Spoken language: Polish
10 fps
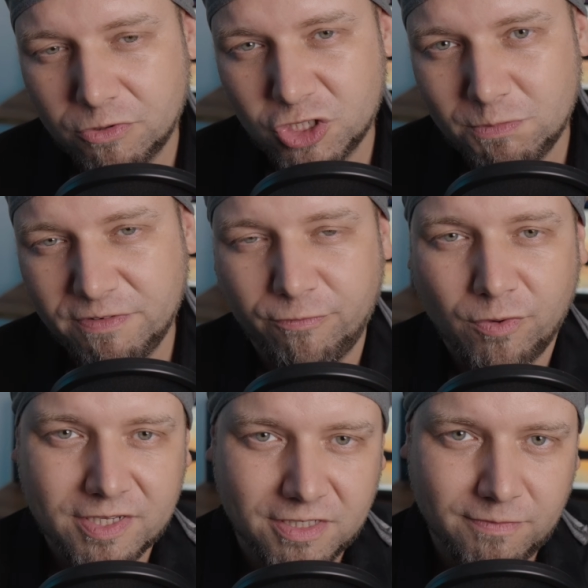możemy w
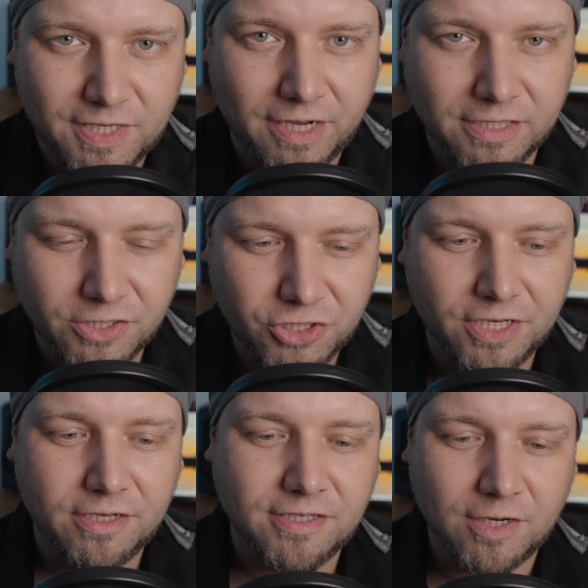własnym
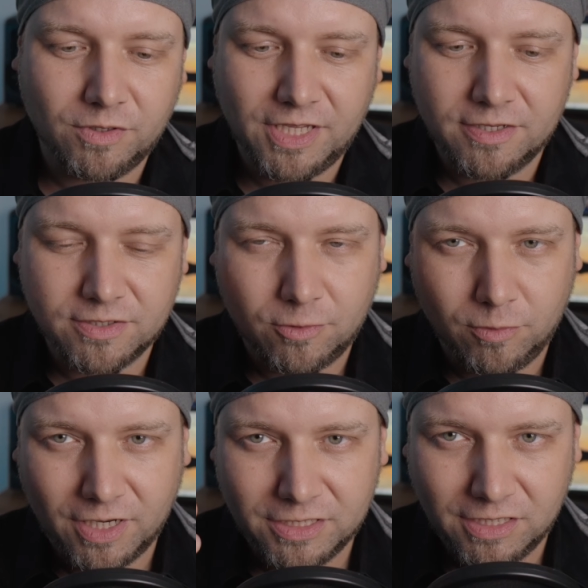zakresie, zakładając
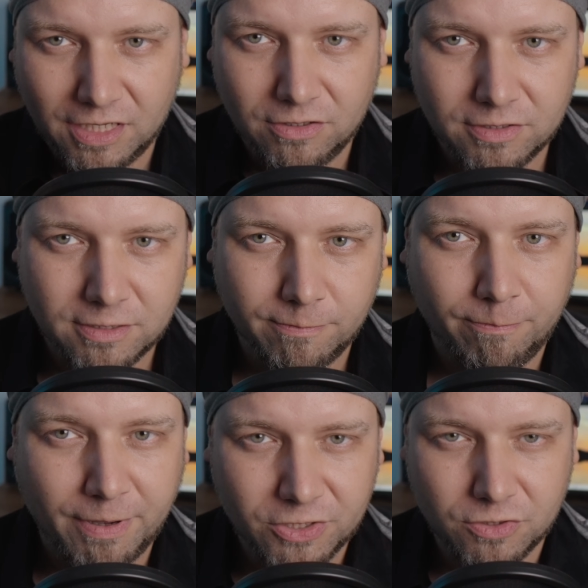okulary na nos,
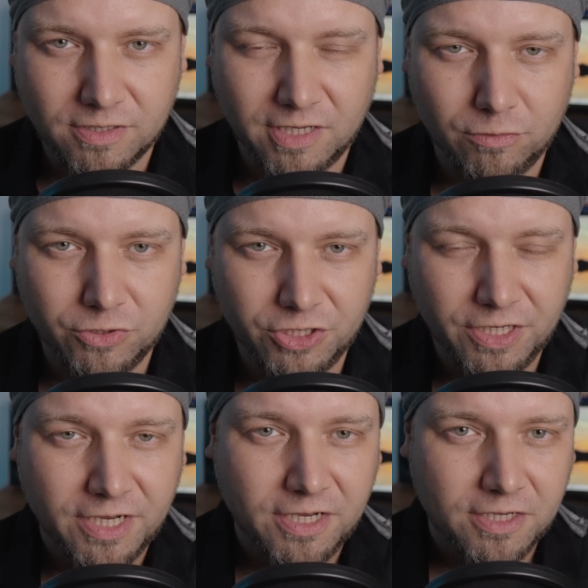patrząc na ludzi,
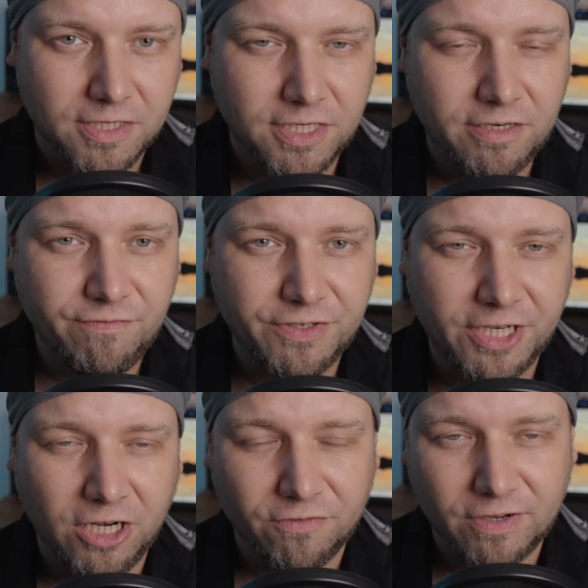
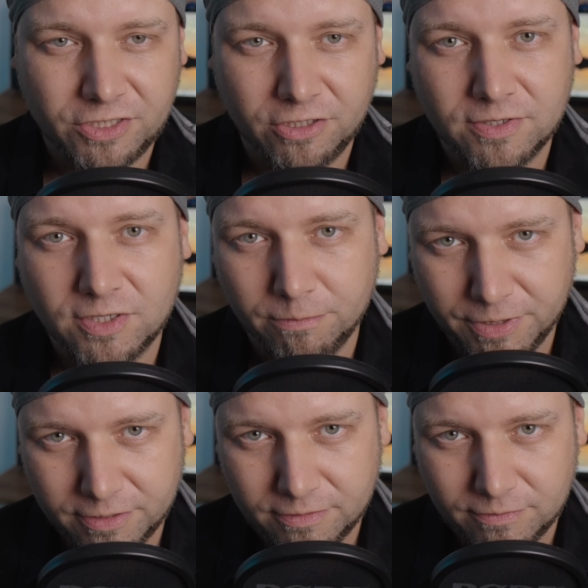zinwigilować te
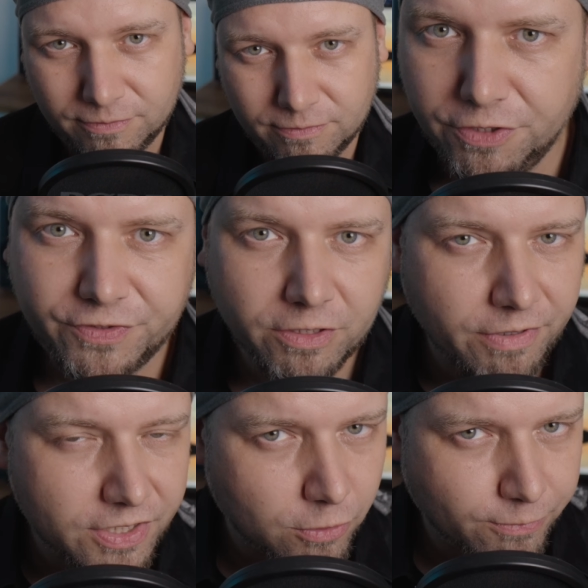osoby. I w tym
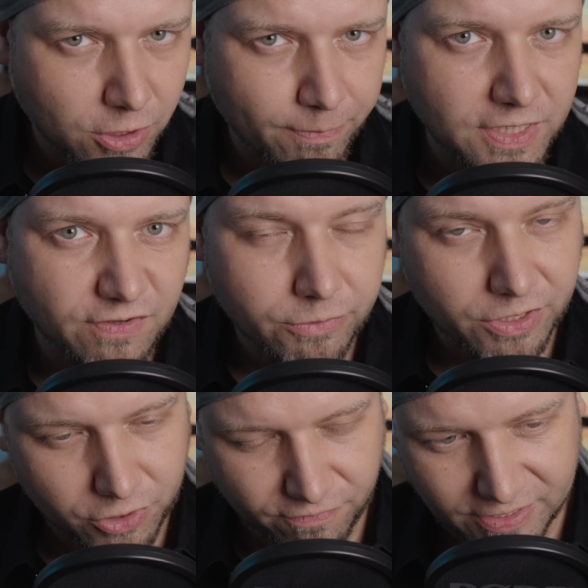miejscu, proszę Państwa,
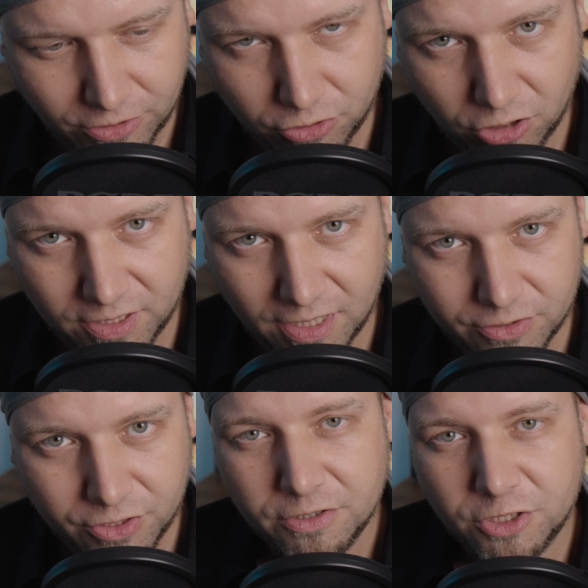myślę, że warto
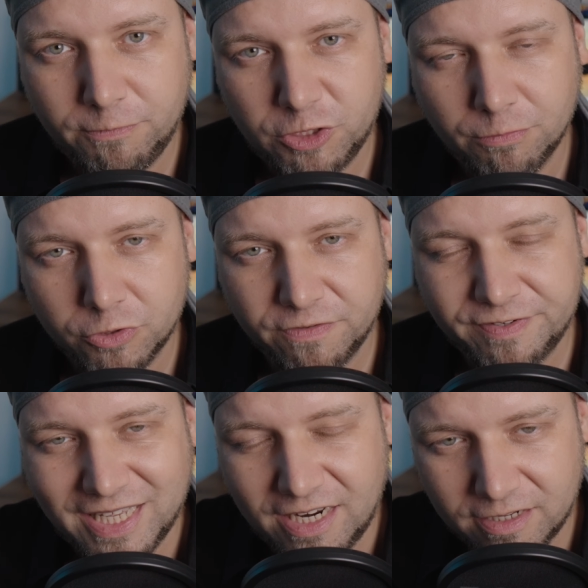dodać, że być może w
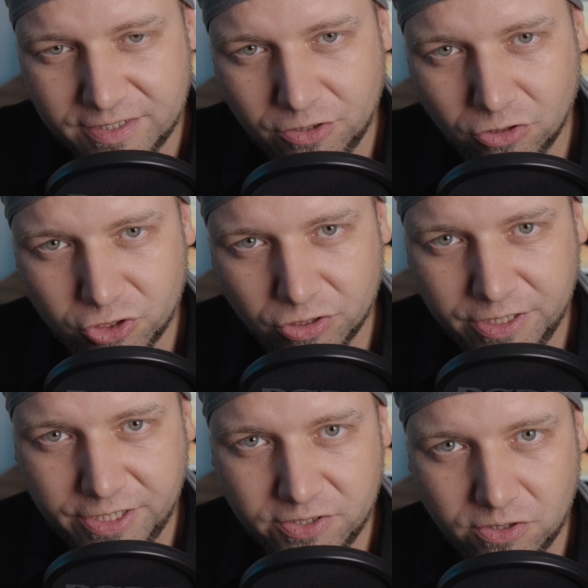Stanach
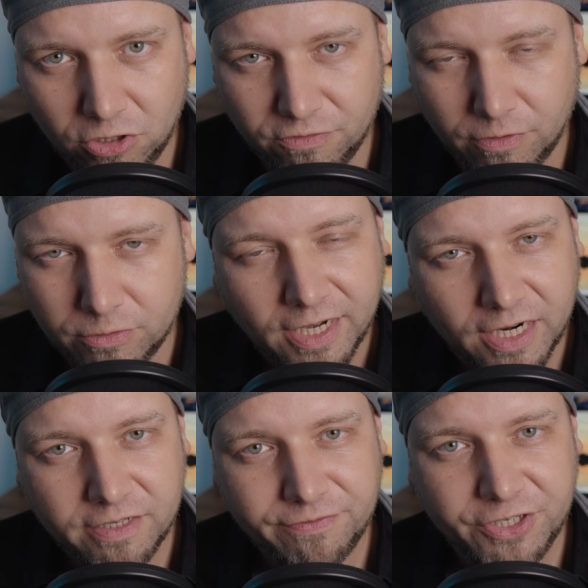Zjednoczonych jest to nowość,
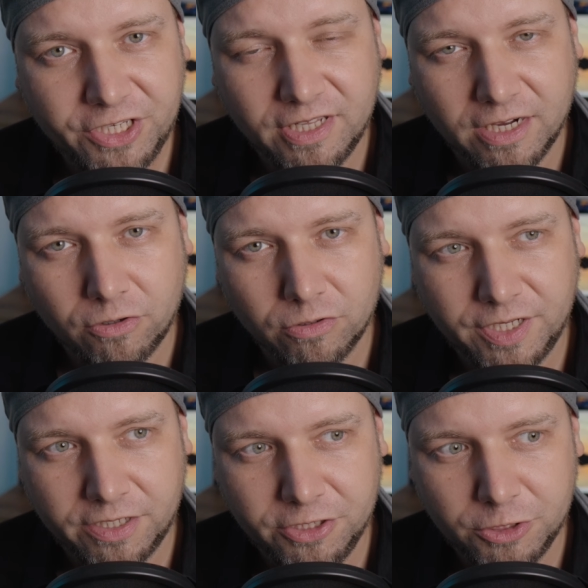ale w Chinach od
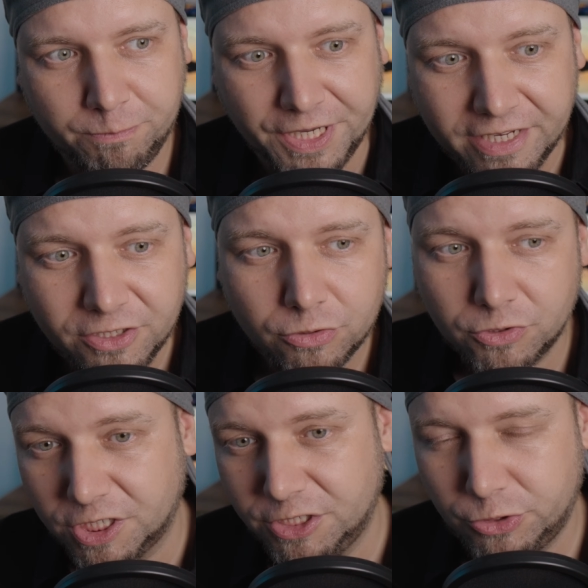jakichś
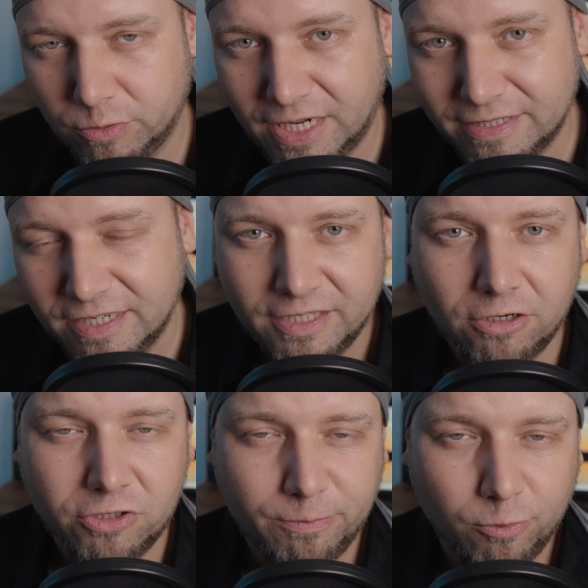5-6 lat
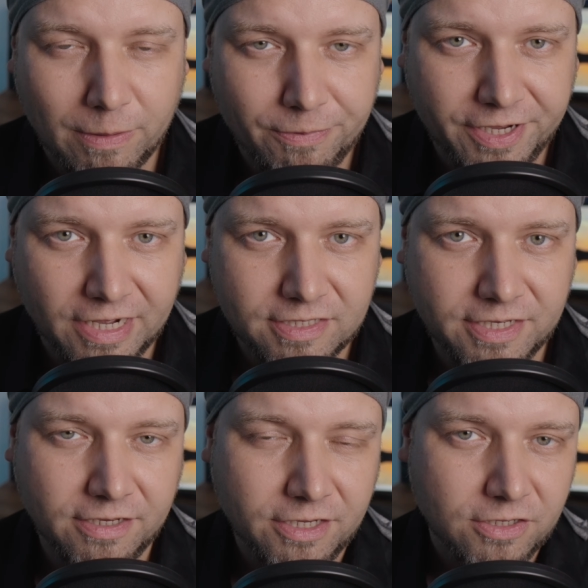tego typu
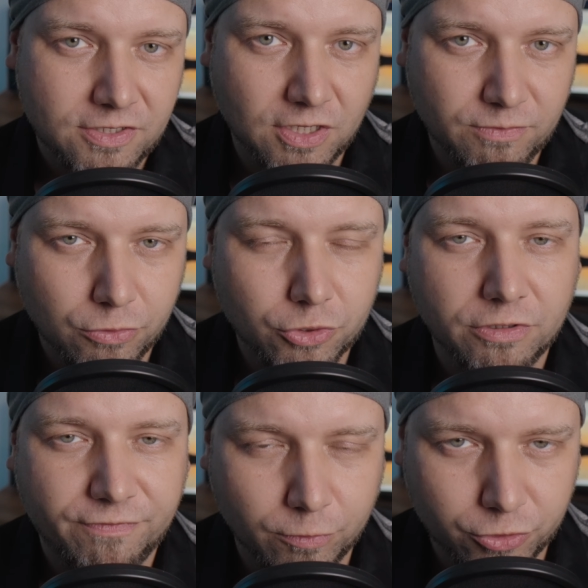aplikacje są już
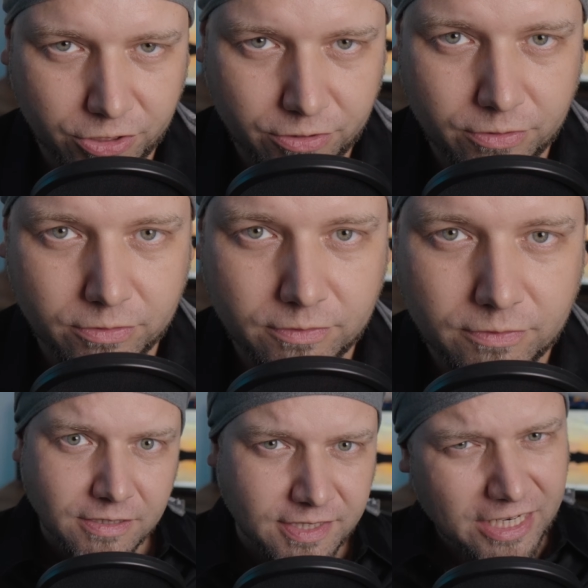w użytku.
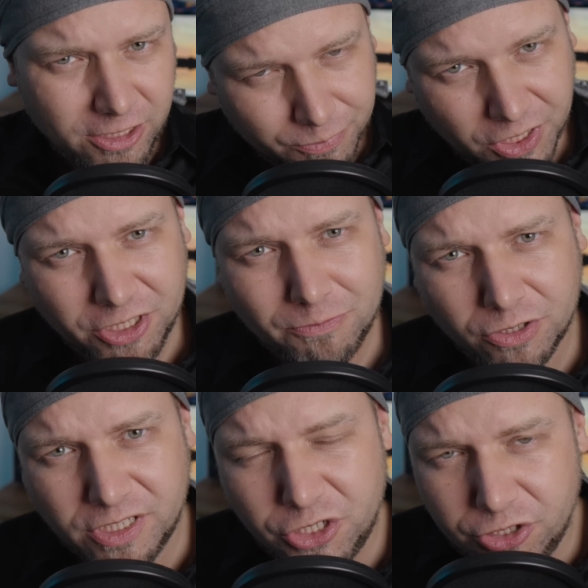Zanim przejdziemy do
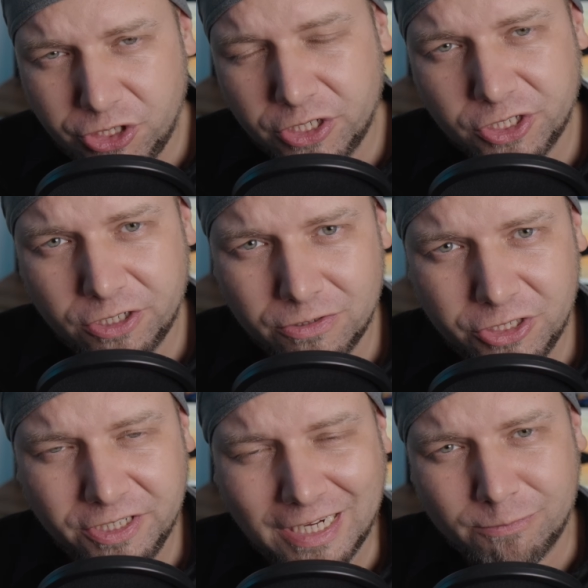treści dzisiejszego
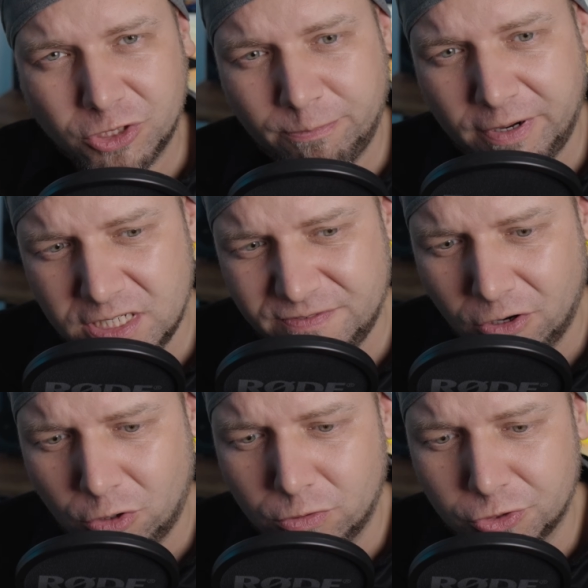odcinka, proszę Państwa,
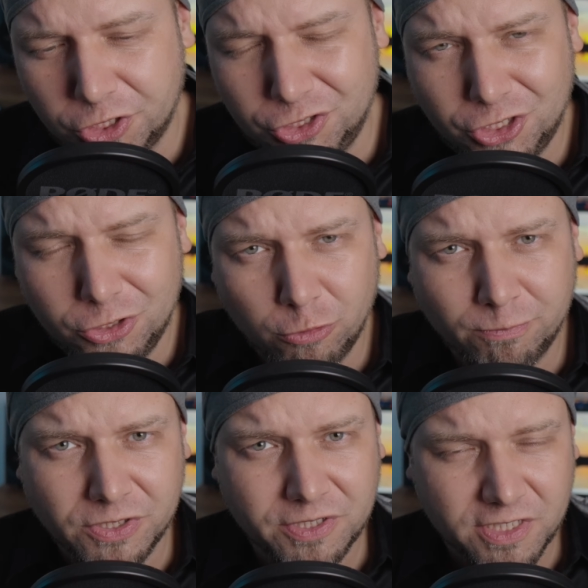około
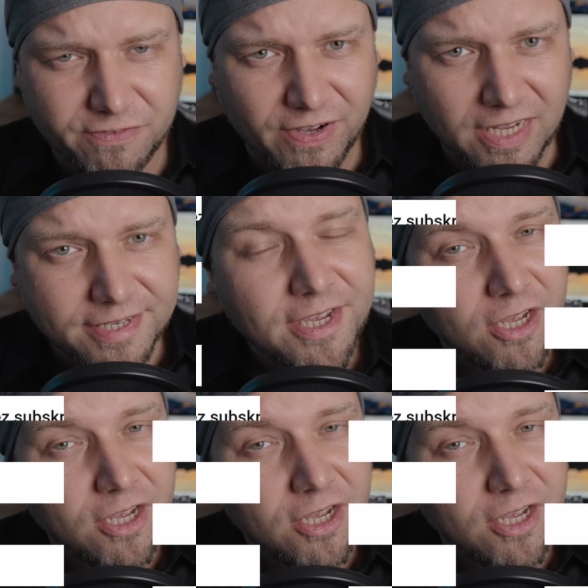60% z Was